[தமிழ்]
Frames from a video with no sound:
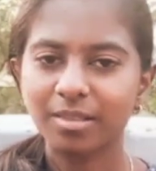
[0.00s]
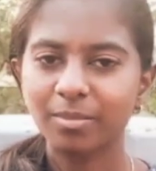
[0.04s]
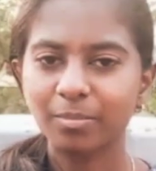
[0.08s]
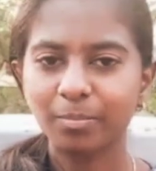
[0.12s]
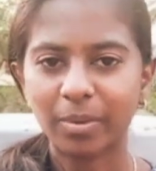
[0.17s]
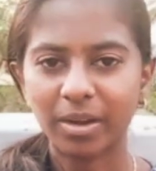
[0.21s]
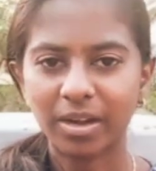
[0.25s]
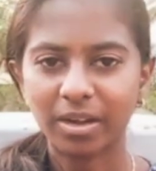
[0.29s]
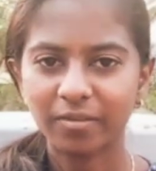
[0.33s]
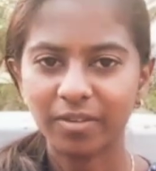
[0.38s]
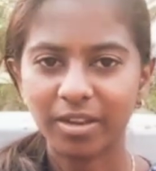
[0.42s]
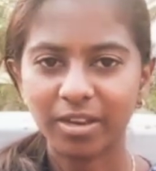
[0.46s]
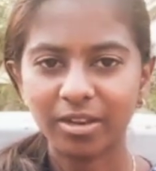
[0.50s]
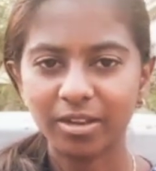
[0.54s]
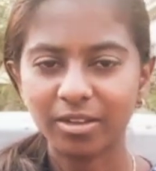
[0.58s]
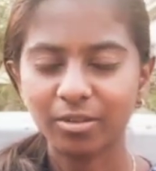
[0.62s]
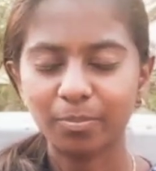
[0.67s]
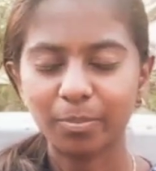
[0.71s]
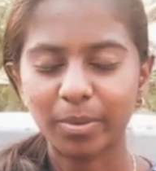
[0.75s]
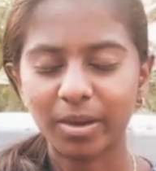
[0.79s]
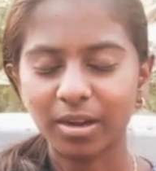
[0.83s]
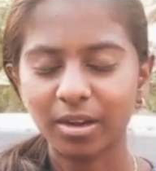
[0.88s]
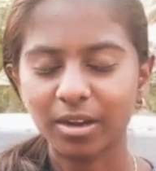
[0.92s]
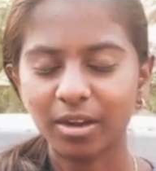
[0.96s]
பண்ண
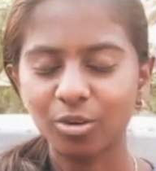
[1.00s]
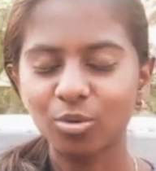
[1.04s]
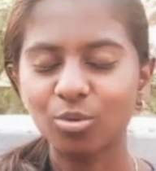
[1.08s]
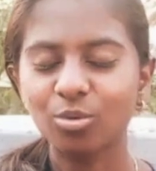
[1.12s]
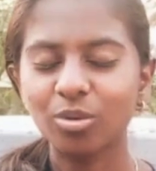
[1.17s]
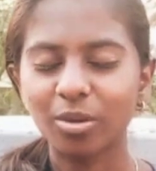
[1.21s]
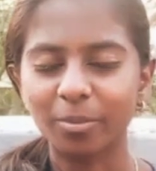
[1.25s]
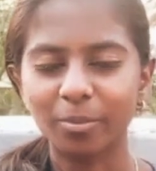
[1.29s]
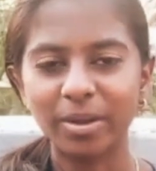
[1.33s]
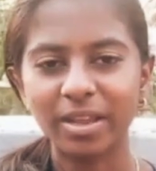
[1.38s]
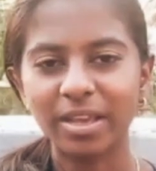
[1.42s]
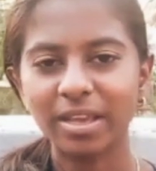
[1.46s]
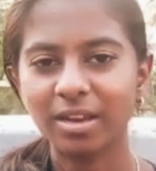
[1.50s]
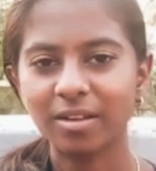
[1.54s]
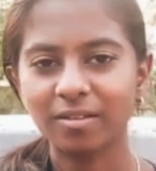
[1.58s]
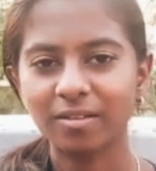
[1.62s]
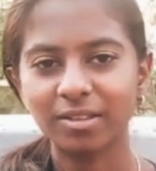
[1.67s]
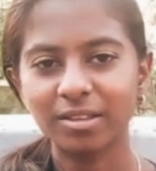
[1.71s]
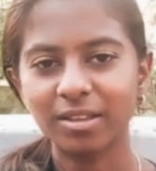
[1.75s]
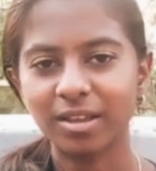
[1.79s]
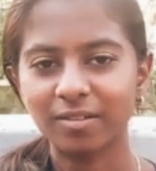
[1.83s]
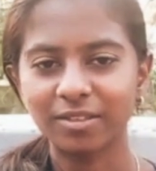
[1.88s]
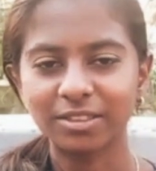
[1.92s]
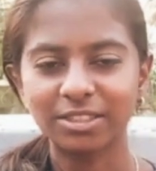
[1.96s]
வேண்டிய பண்ணணும் அப்படிங்கிற
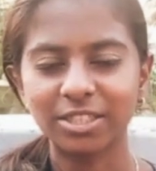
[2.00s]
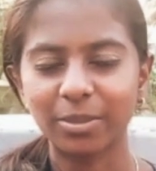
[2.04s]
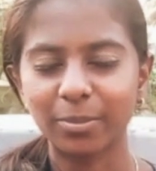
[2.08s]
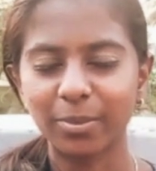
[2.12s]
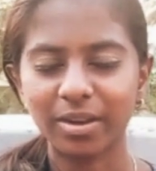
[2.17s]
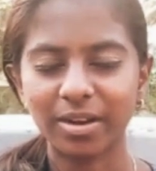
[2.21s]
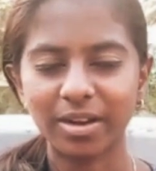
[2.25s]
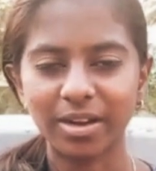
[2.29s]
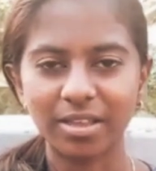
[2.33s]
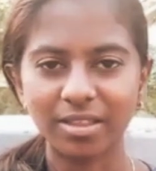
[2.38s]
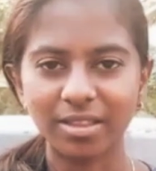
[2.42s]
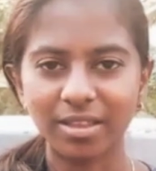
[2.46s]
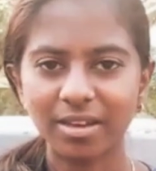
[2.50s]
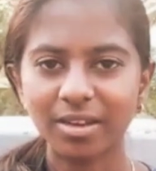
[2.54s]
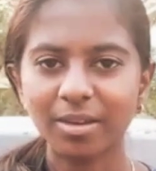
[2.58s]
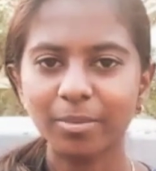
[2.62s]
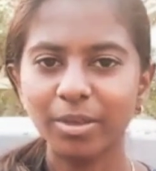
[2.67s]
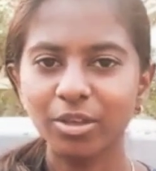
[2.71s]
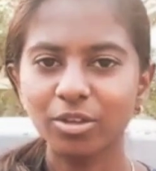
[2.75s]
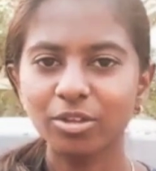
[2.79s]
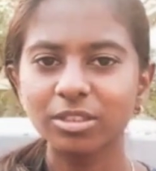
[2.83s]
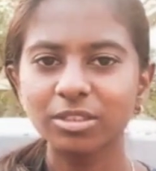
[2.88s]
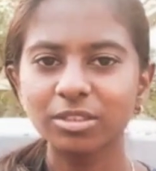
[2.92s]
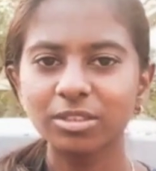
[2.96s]
வந்து அவசியமே கிடையாது ஏன்னா
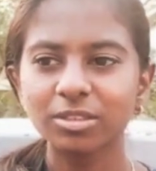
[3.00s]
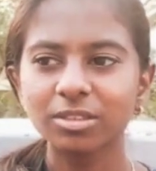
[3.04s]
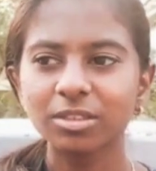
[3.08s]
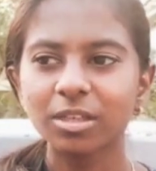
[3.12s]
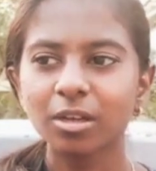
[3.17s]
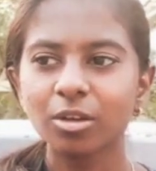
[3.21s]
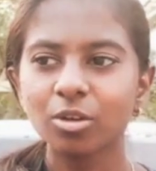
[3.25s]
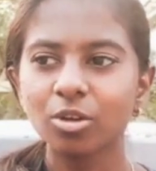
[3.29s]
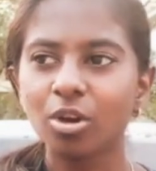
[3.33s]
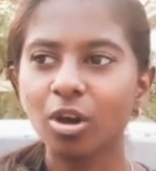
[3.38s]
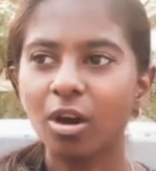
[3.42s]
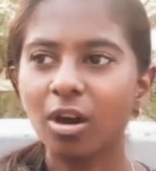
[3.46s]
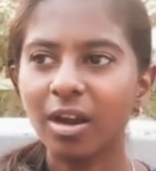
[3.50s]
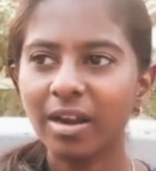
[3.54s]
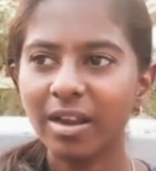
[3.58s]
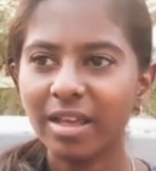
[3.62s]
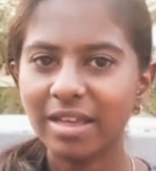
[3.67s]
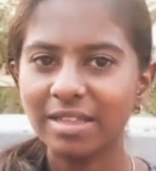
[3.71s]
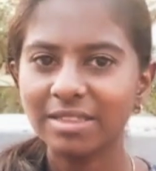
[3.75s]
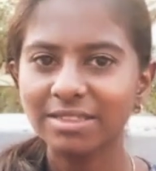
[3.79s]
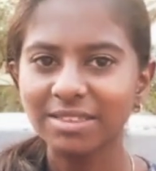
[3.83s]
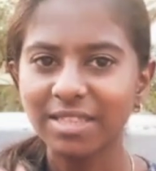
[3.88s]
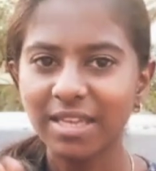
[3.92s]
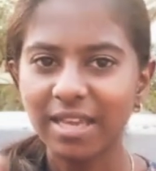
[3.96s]
பிகாஸ்
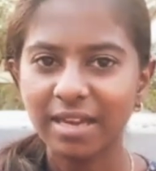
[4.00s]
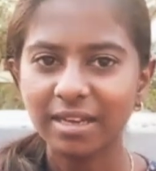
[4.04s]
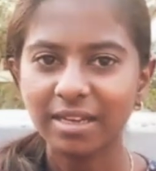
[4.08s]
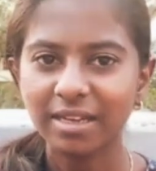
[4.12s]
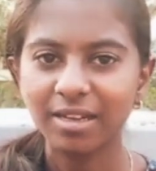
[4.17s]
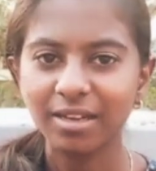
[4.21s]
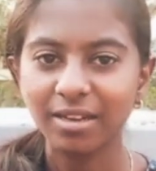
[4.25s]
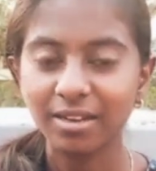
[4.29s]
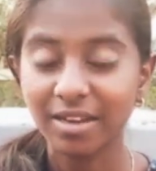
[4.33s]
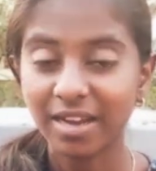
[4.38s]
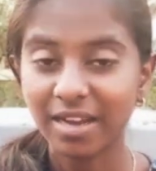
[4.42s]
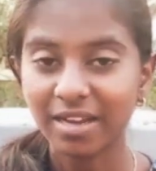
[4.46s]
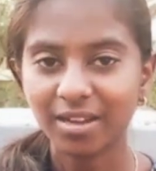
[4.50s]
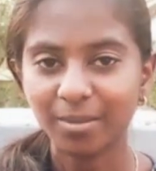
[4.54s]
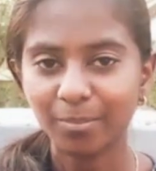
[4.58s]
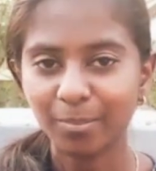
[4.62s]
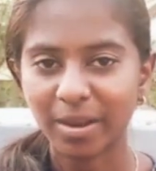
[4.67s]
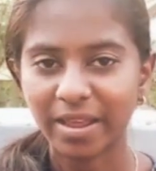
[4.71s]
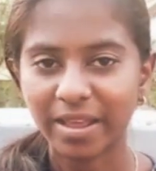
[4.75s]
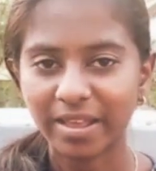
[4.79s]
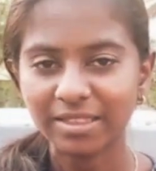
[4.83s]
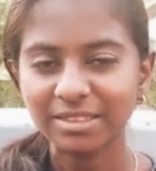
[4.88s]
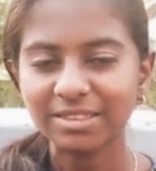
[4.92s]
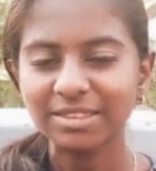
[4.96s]
காட் ஹேஸ் கெட் கிரேட்டர்
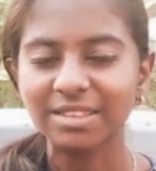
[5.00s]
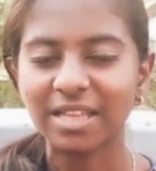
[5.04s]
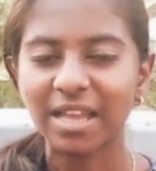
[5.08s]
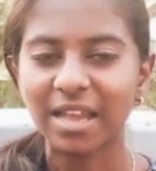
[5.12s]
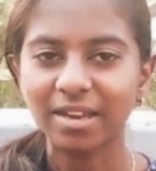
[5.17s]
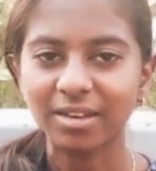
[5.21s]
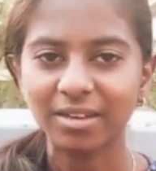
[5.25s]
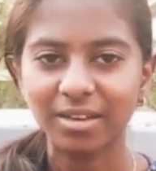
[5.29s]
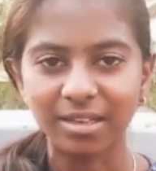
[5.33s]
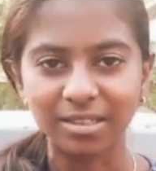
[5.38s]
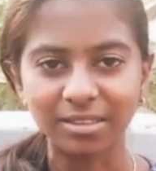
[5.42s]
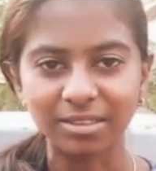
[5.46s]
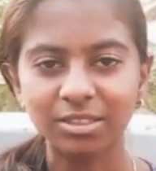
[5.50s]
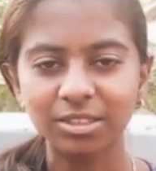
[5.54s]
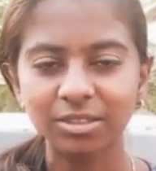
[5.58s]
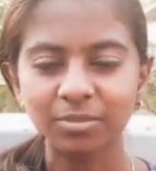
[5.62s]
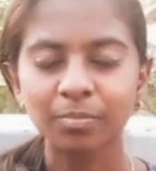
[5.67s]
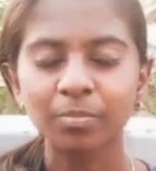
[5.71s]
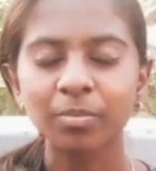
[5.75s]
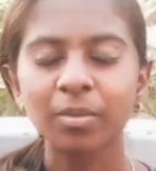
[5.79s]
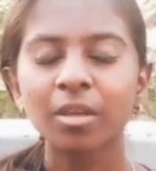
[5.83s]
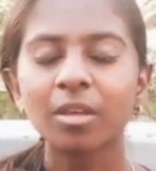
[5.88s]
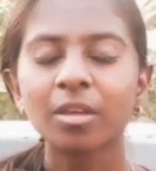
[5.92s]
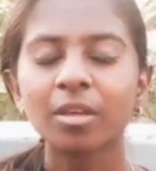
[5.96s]
பிளான்ஸ் தேன் அஸ்
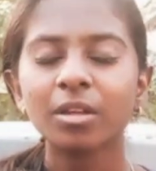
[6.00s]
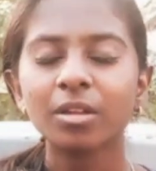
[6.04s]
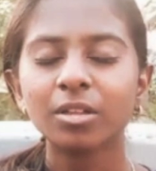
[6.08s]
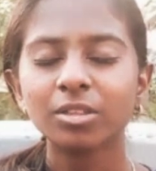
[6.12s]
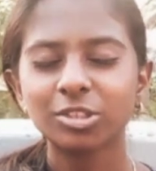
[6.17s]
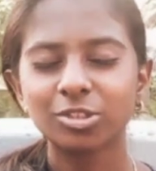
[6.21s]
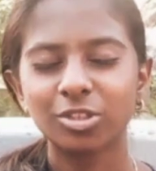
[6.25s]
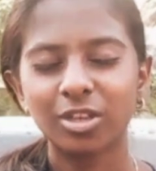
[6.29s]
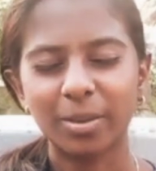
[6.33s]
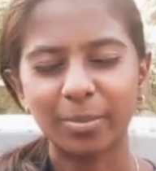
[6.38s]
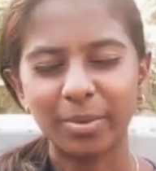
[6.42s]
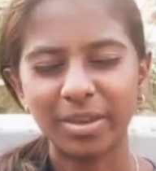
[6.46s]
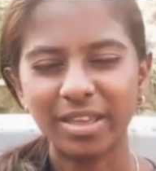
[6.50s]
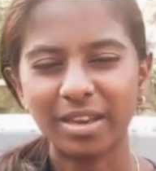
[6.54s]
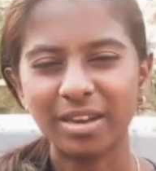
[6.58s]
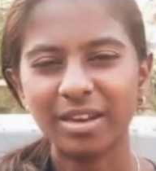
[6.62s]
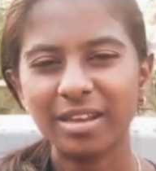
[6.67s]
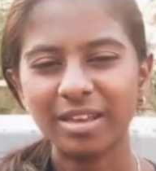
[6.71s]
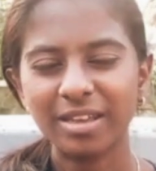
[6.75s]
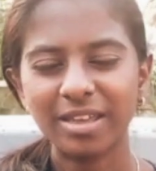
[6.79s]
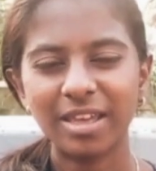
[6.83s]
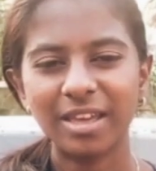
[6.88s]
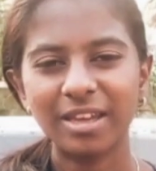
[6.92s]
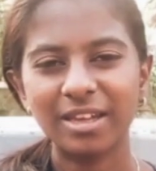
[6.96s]
ஸோ நம்ம
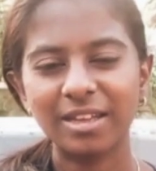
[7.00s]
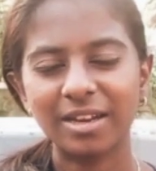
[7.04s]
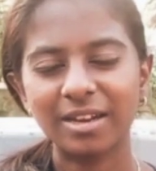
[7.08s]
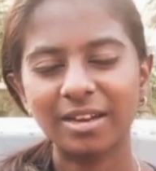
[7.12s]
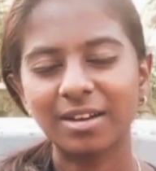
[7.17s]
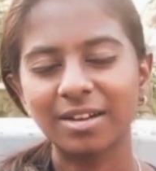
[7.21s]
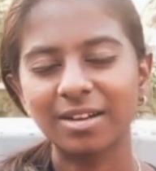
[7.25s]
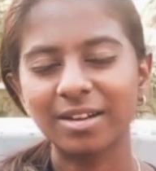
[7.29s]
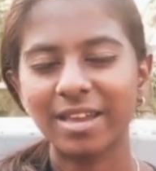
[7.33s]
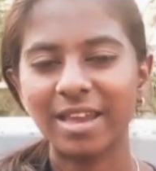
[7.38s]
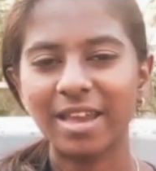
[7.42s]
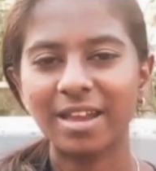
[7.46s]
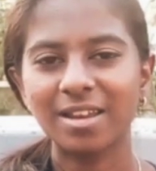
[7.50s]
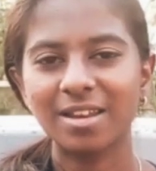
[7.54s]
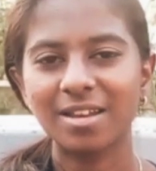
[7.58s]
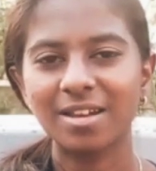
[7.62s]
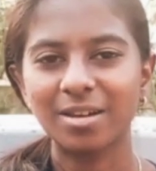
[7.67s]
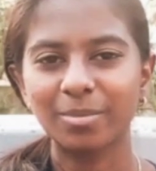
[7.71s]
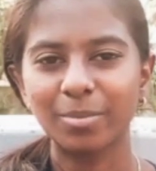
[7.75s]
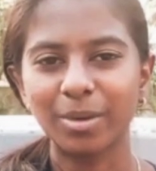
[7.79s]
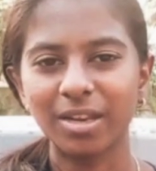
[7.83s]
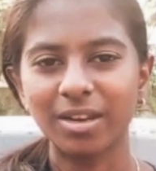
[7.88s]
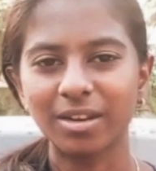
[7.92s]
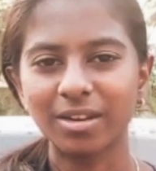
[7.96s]
என்ன கேட்குறா
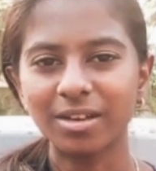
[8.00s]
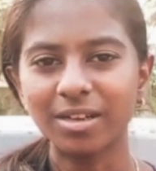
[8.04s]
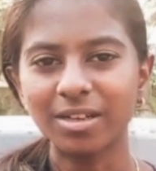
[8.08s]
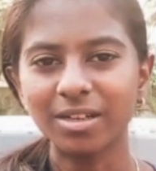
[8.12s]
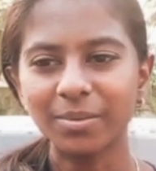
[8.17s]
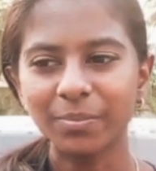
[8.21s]
கேட்கலாம் அப்படின்னா